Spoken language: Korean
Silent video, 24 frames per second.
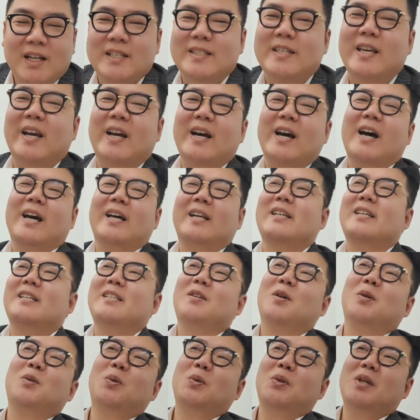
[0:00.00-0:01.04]
제가 아는
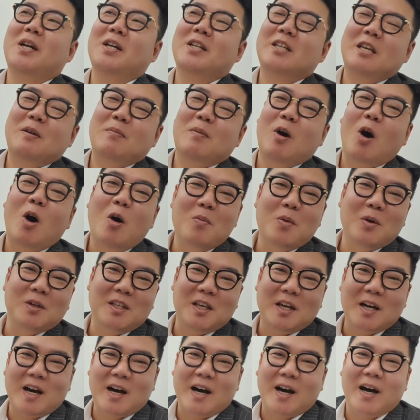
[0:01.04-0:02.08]
요 소장님의
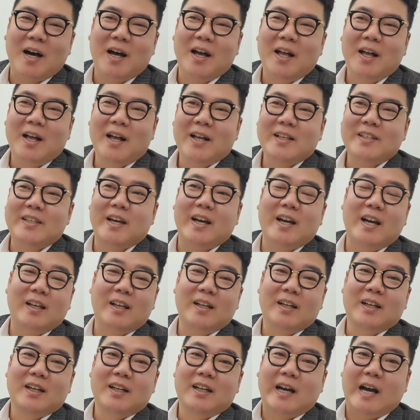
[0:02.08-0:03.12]
어머니가
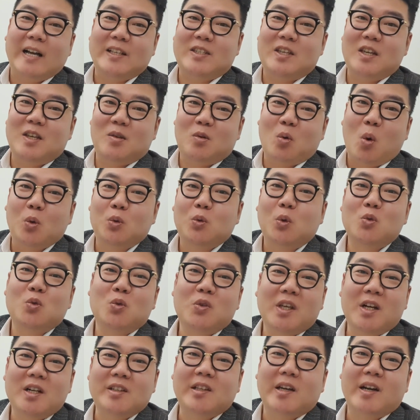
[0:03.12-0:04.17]
제가 같이
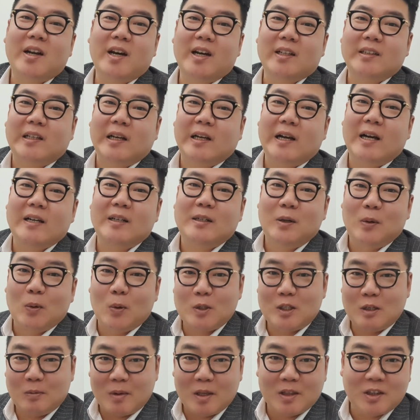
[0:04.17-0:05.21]
공동중계를 따라갔다가
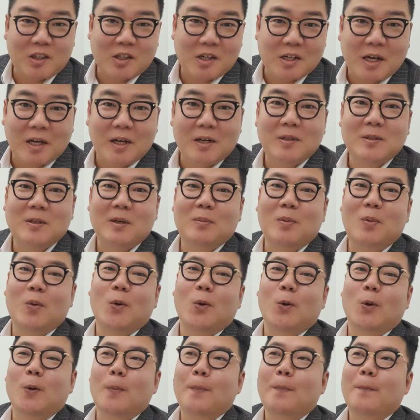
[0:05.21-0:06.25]
클로징 멘트를 하는 걸
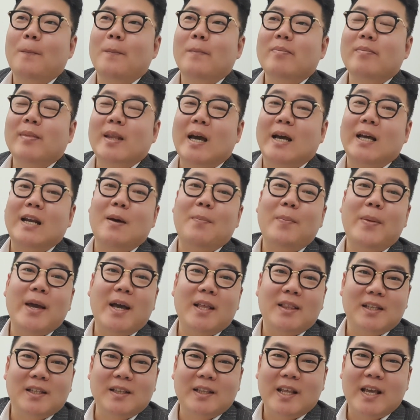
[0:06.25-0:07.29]
보고 하나
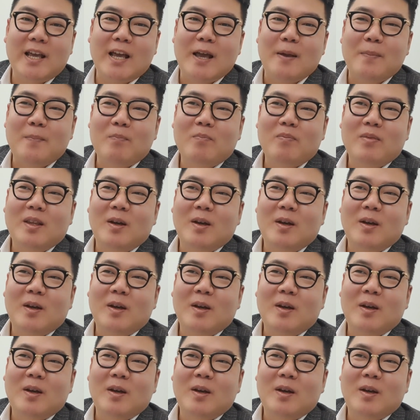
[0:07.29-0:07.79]
빼웠는데